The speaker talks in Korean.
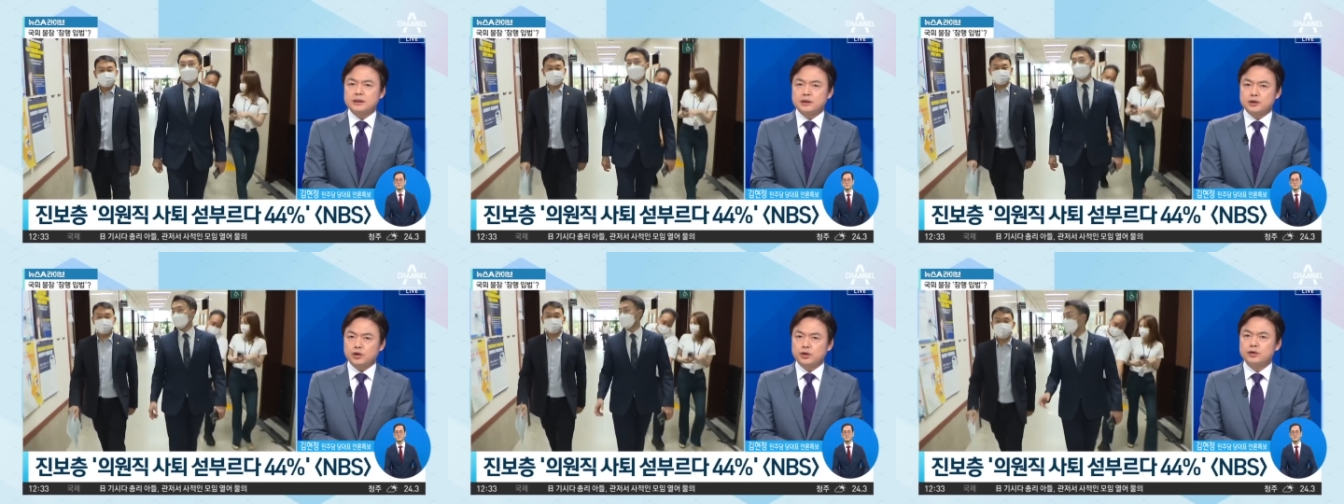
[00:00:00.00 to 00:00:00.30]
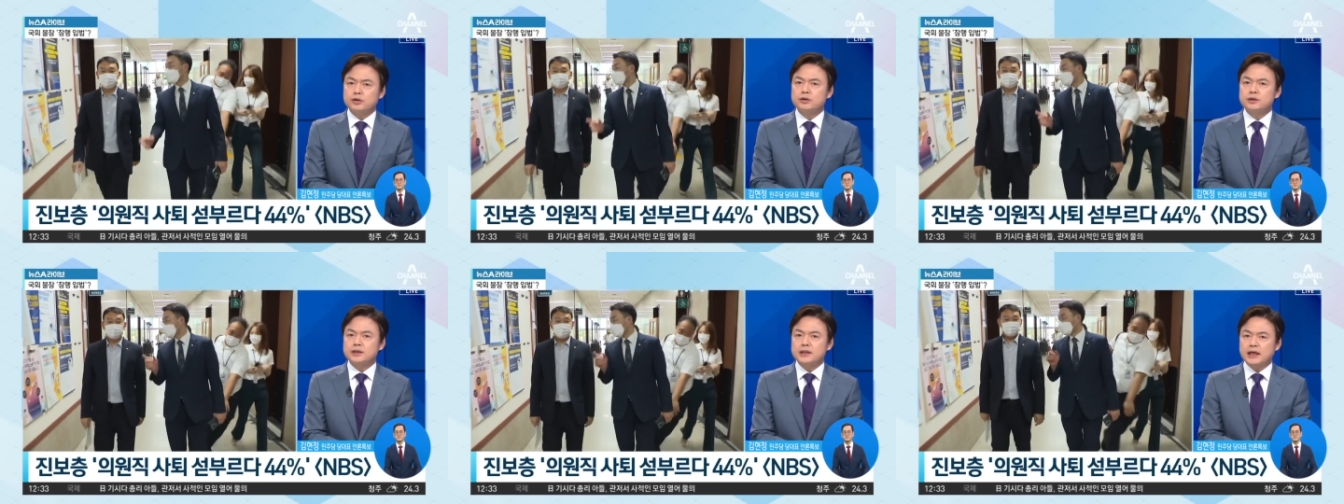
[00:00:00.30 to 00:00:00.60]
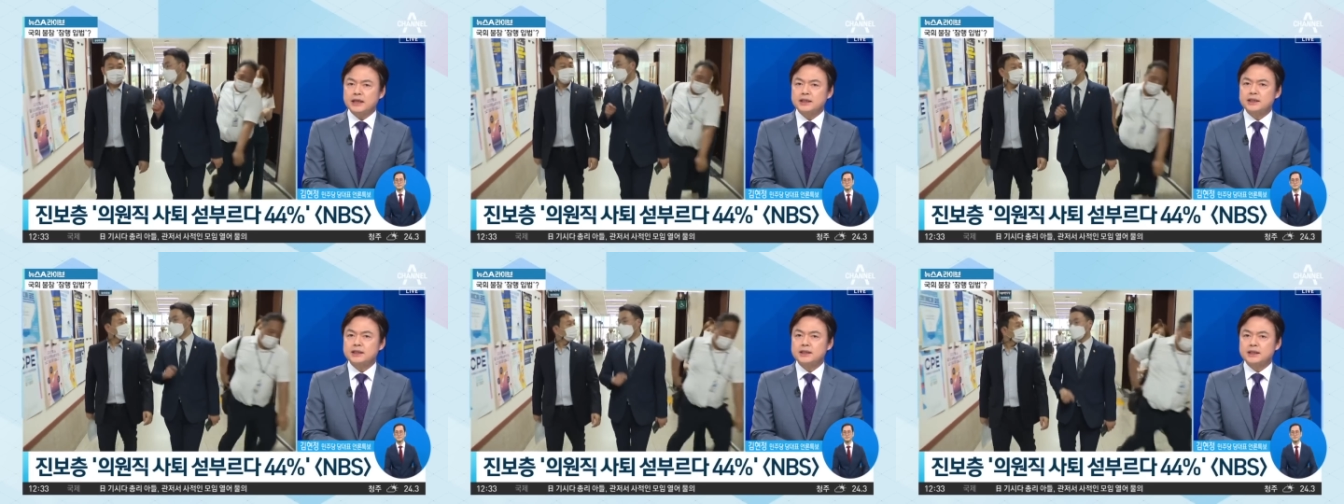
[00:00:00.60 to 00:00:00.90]
저는
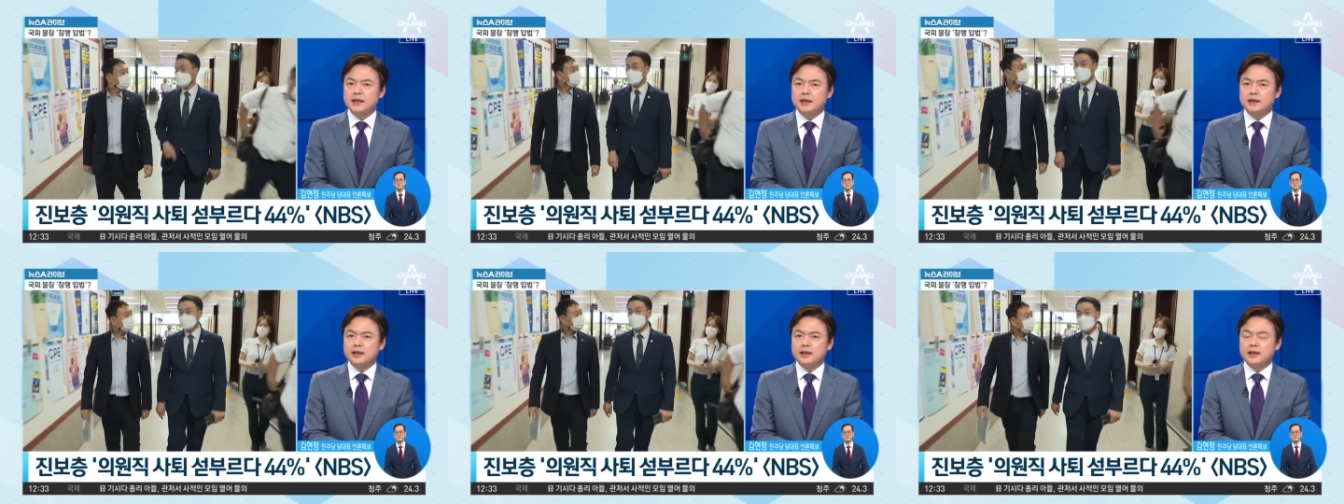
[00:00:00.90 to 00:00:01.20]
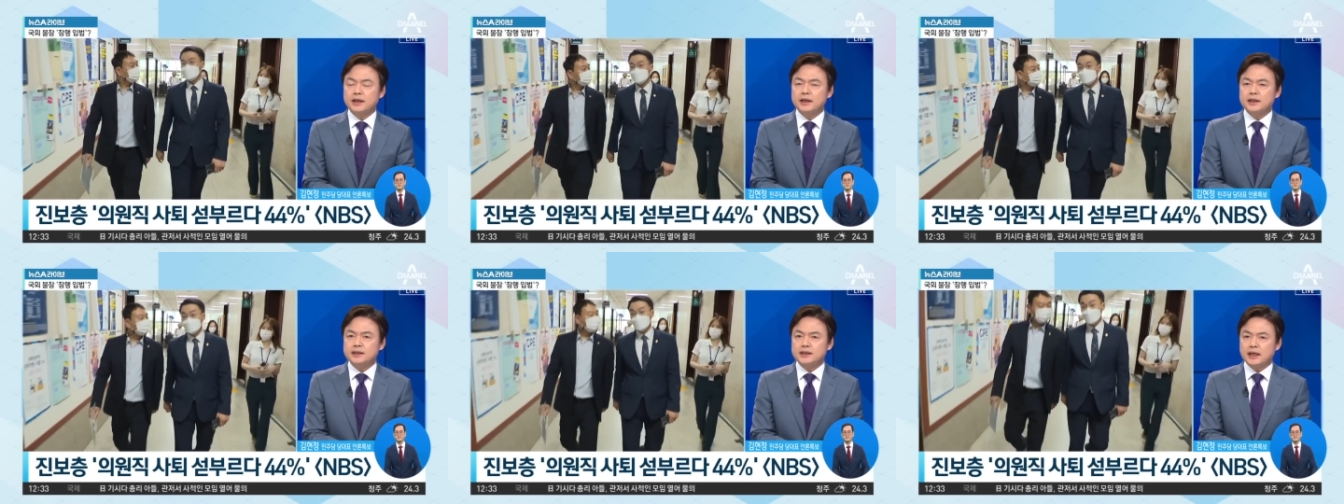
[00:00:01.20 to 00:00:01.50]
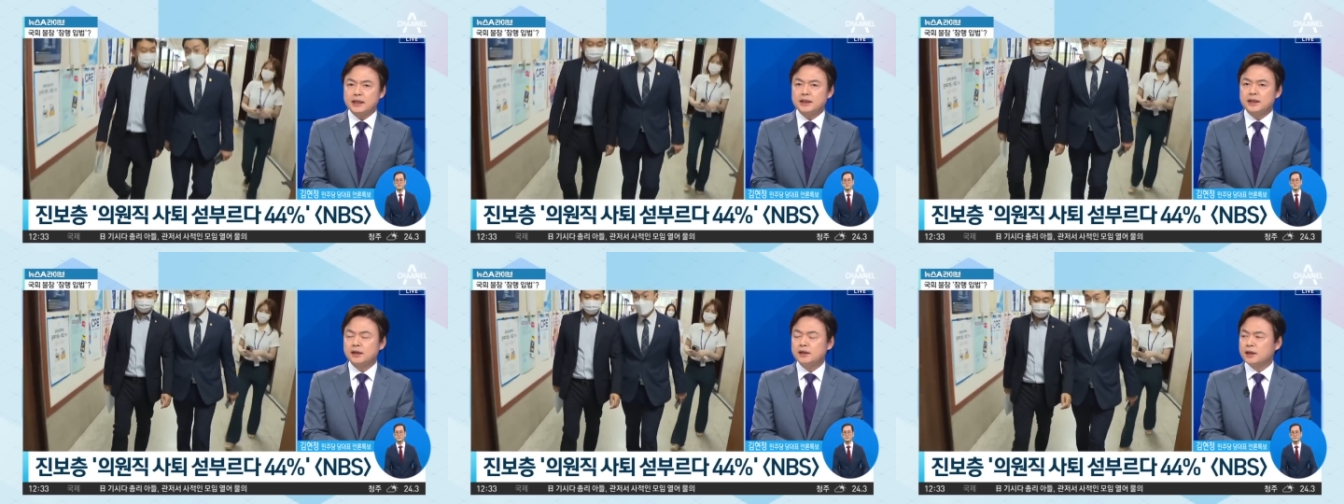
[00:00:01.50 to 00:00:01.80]
사실상의
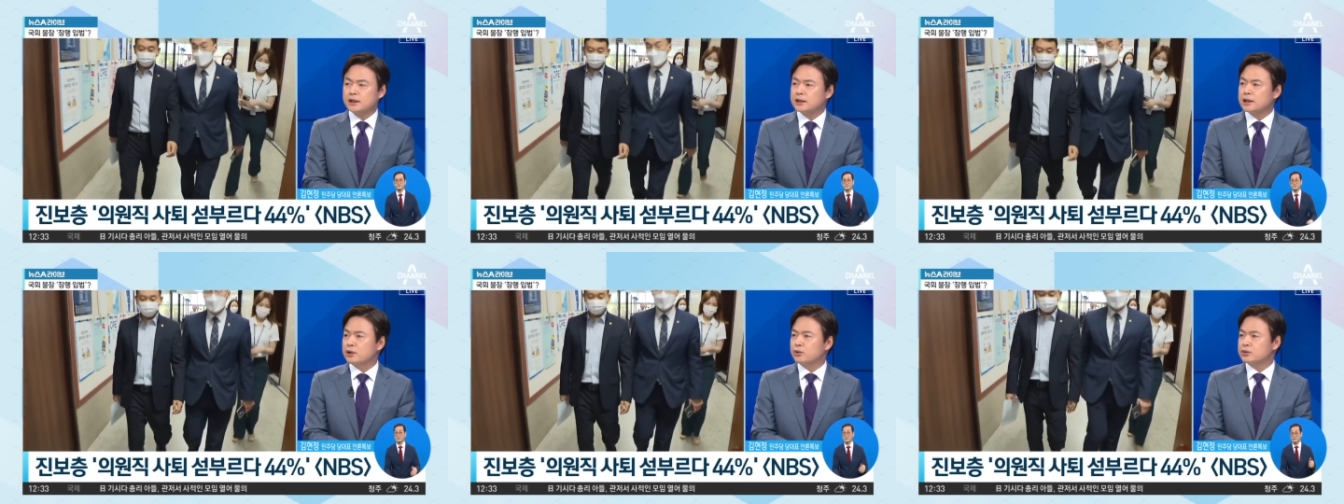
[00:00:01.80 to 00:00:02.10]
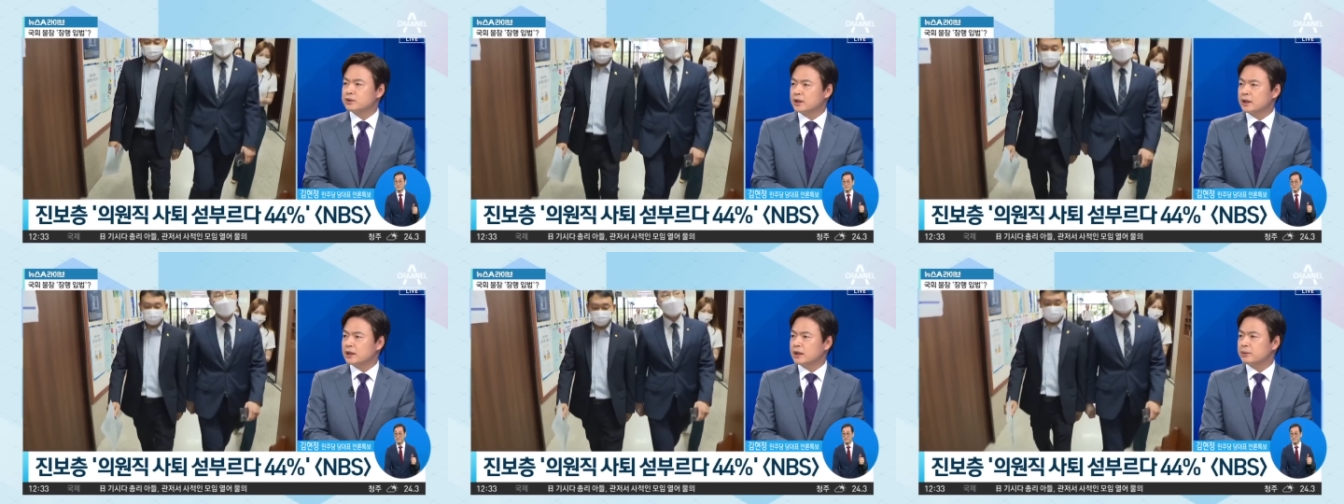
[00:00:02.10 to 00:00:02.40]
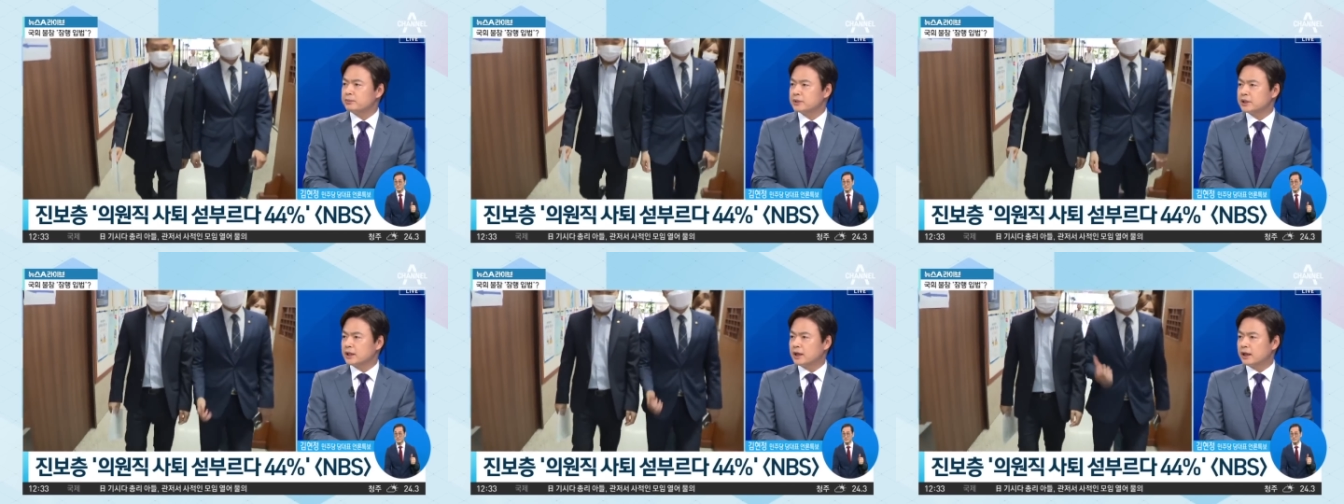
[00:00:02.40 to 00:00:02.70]
사퇴를 했다고
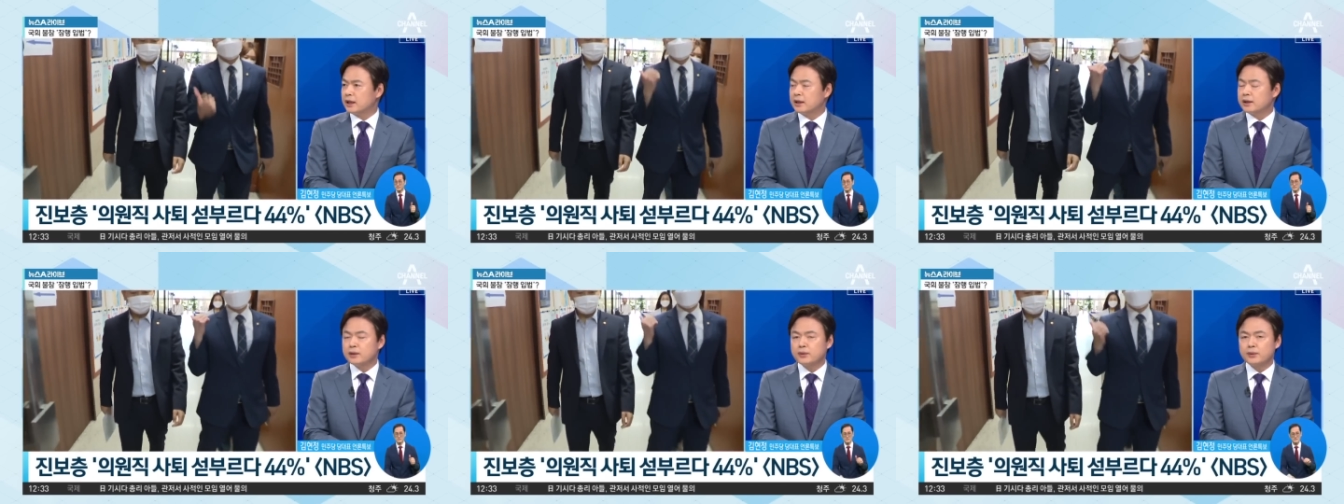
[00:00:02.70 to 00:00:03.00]
생각합니다.